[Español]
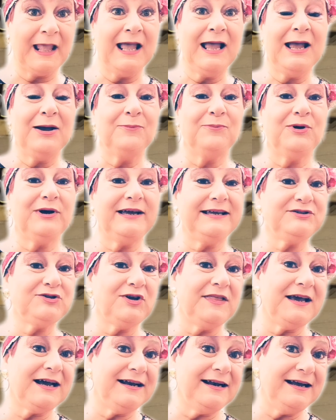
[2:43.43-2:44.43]
Pues soy
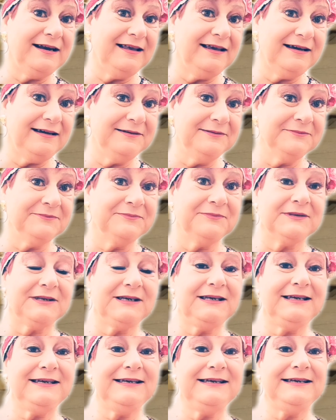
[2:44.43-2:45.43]
de Canarias
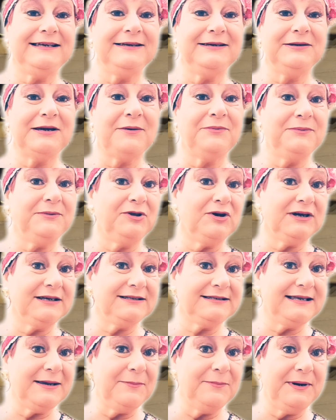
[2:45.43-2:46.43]
y he vivido aquí
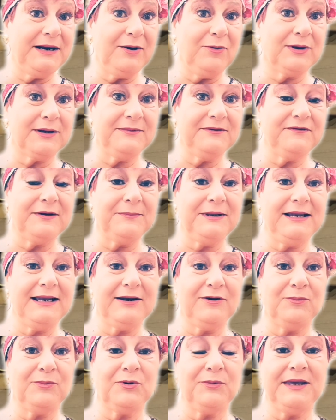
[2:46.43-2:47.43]
siempre, aunque mi familia
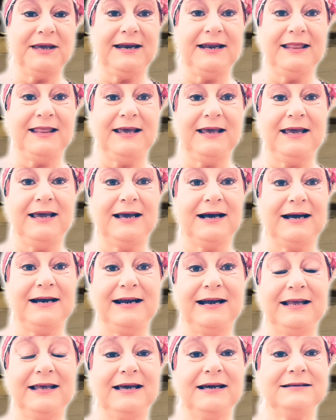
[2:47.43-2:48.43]
no proviene de
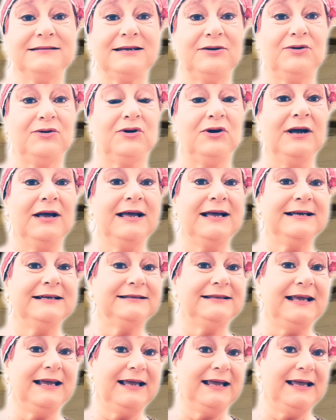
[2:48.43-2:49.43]
Canarias, sino
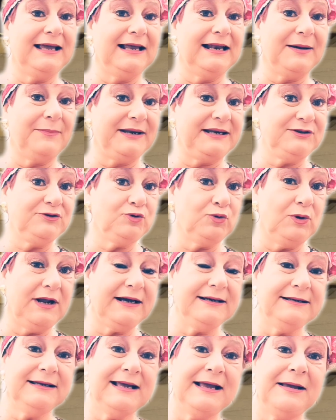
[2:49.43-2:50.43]
de la península
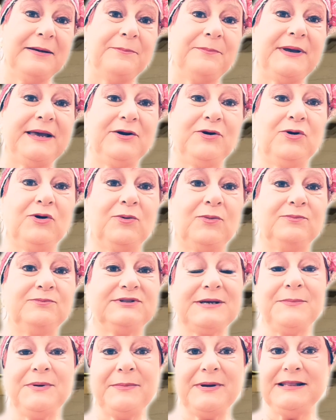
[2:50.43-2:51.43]
pero
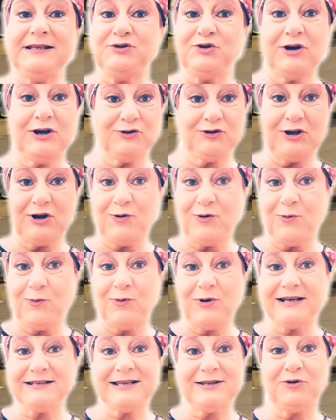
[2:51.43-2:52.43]
siempre me han dicho que no tengo
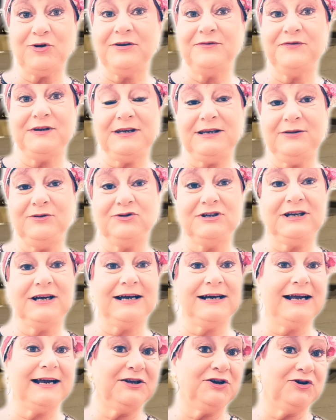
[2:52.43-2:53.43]
un acento definido, ni
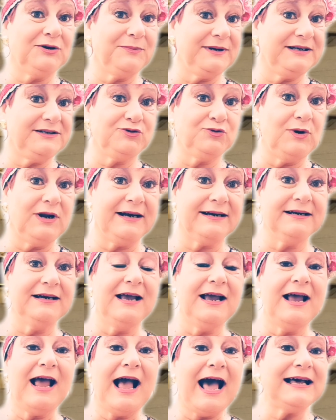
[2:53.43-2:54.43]
canario, ni peninsular.
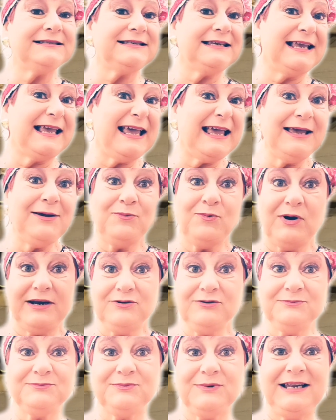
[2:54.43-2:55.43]
Así que,
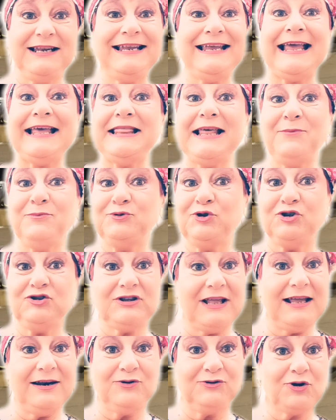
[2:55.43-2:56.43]
bueno, Lili es del mundo
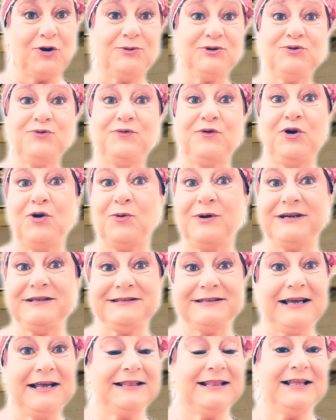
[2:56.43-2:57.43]
entero, como sus
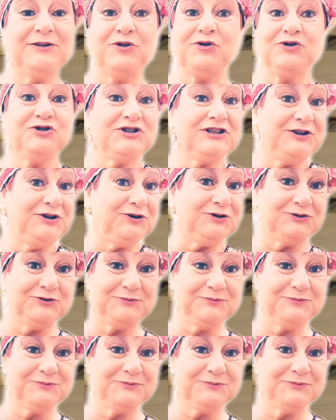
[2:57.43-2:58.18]
followers, de todos sitios.